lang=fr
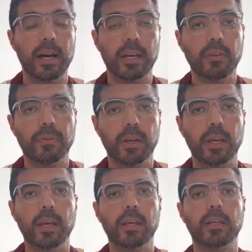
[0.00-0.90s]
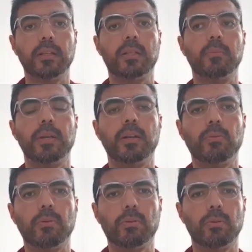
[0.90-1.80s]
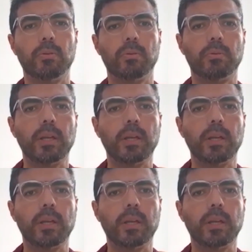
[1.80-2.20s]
arrive et il est bien donc de